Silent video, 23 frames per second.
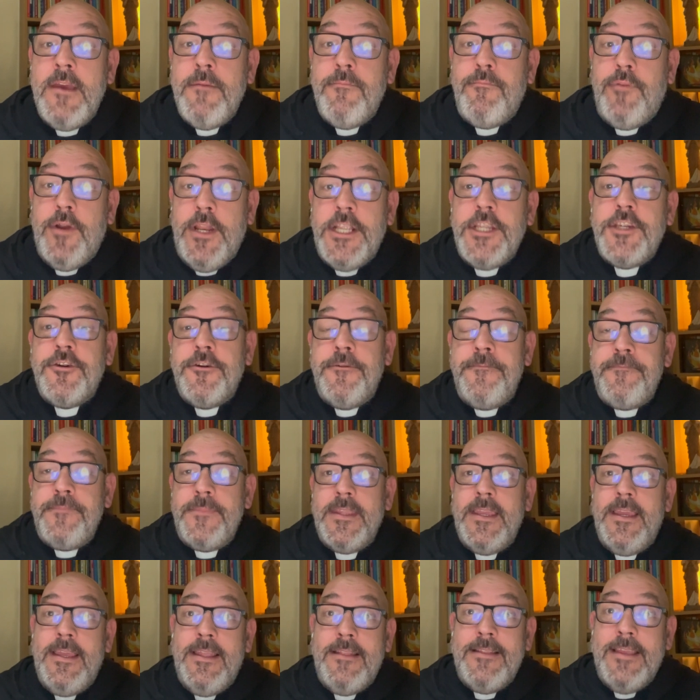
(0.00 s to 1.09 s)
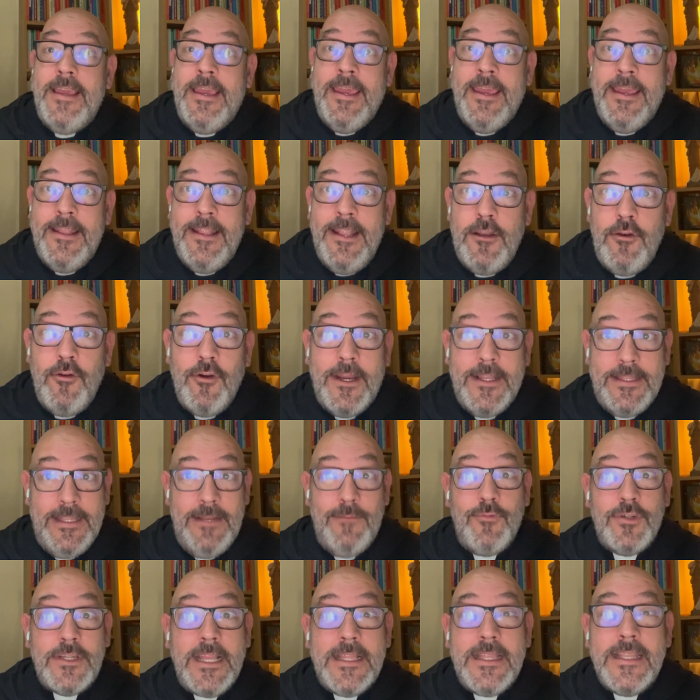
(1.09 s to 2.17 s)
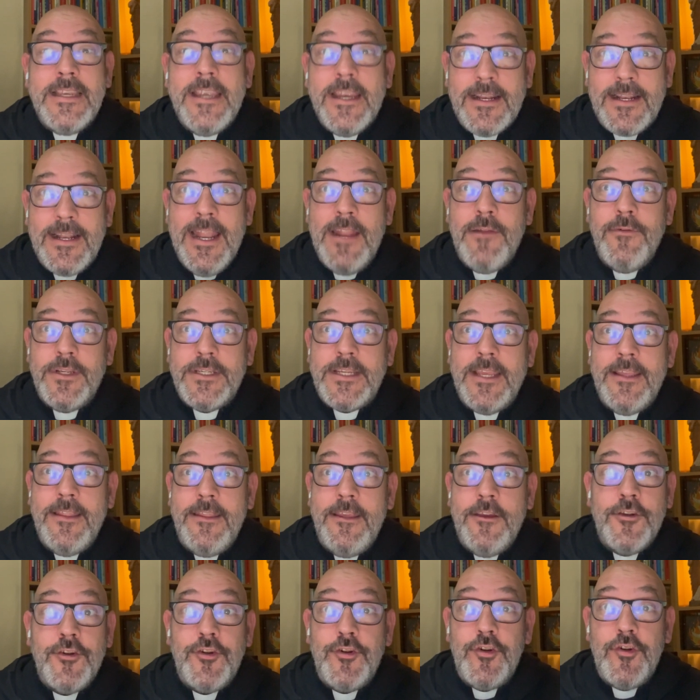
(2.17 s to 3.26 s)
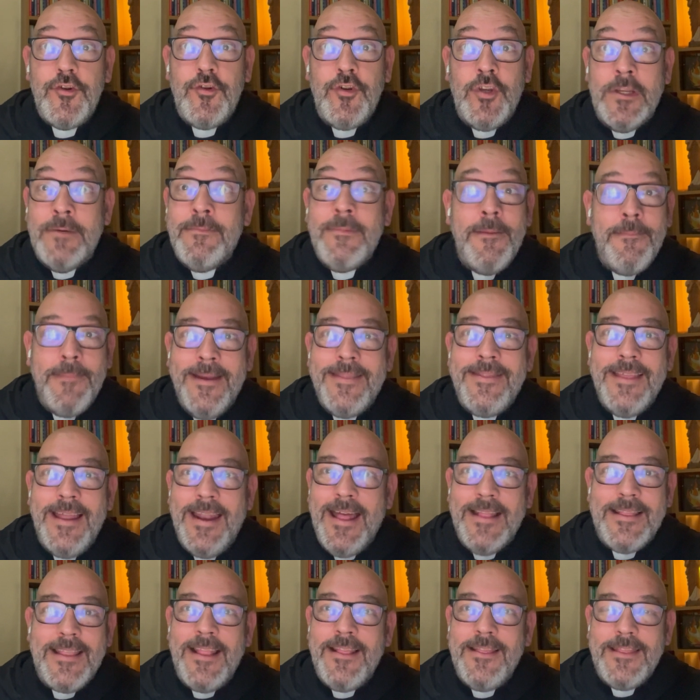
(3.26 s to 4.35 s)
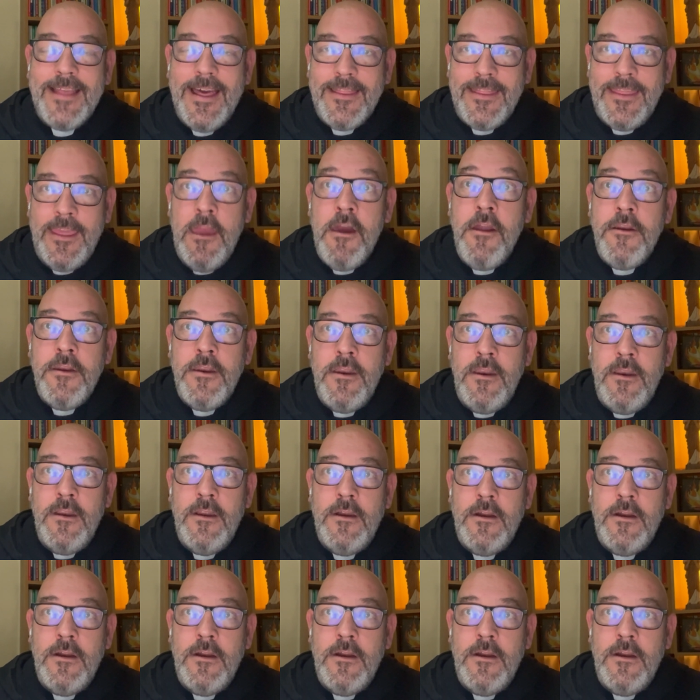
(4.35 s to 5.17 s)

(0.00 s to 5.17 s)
Por eso, eh, lo que tenemos que tener claro es que Dios no me manda la tentación.